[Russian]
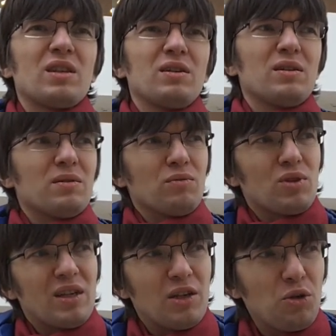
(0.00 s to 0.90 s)
И
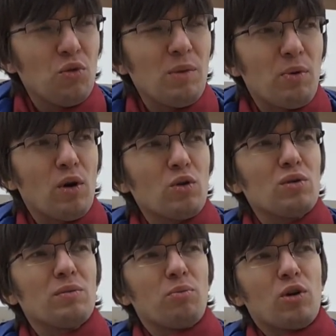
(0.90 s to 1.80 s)
вот Эркюля
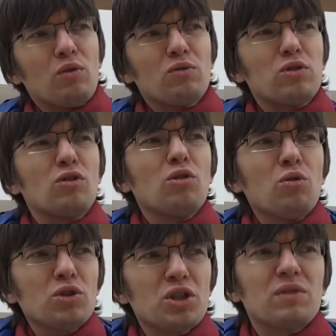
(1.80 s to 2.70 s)
Пуаро, Пуаро
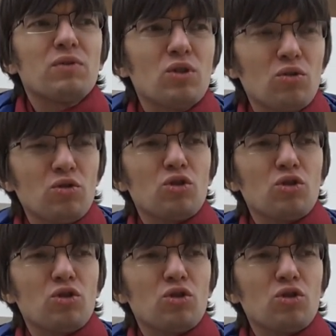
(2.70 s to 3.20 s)
гложет вот то,